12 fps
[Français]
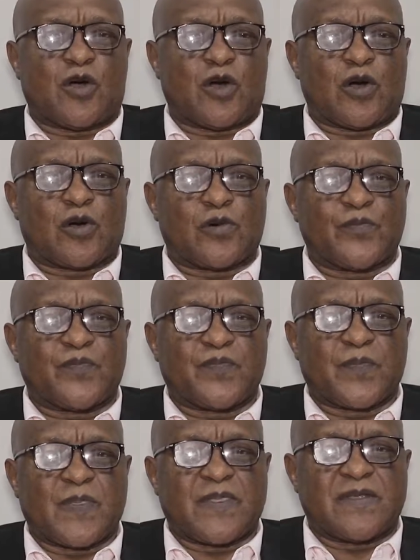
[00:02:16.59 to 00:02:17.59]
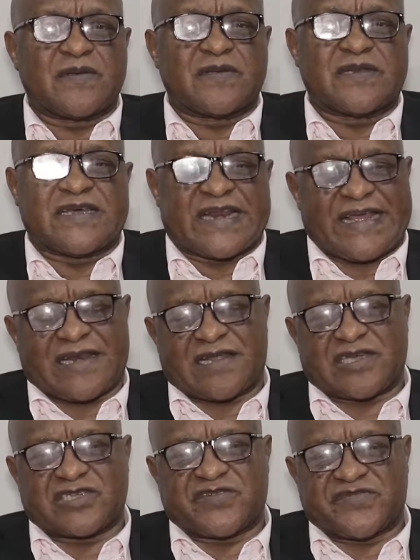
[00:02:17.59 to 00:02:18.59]
Or, les
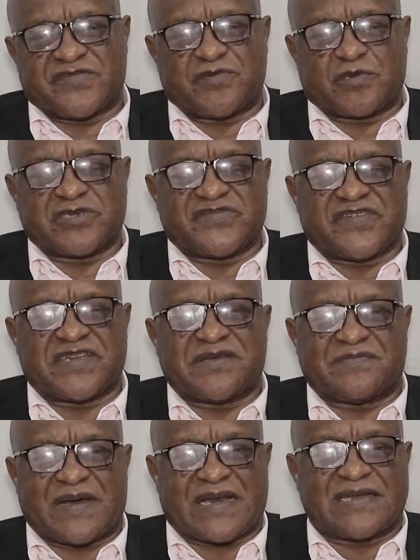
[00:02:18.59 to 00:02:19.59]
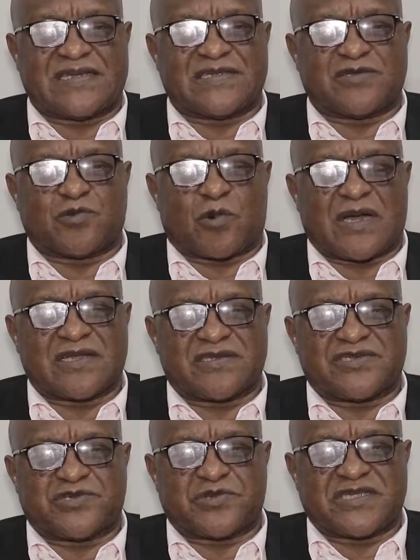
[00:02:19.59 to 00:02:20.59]
règles dont je viens de parler, des droits
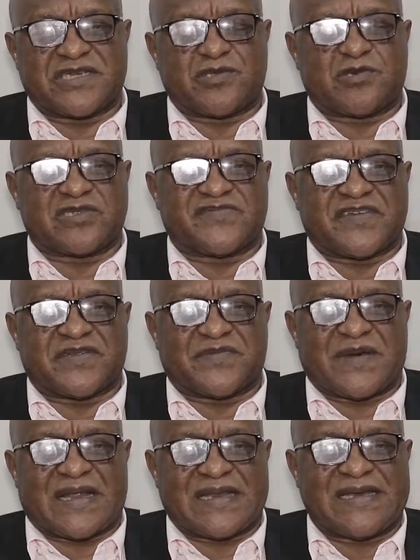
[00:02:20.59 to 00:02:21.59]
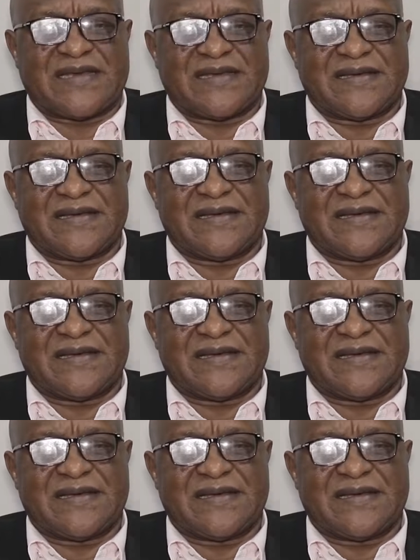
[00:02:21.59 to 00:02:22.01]
juridiques dont je viens de parler,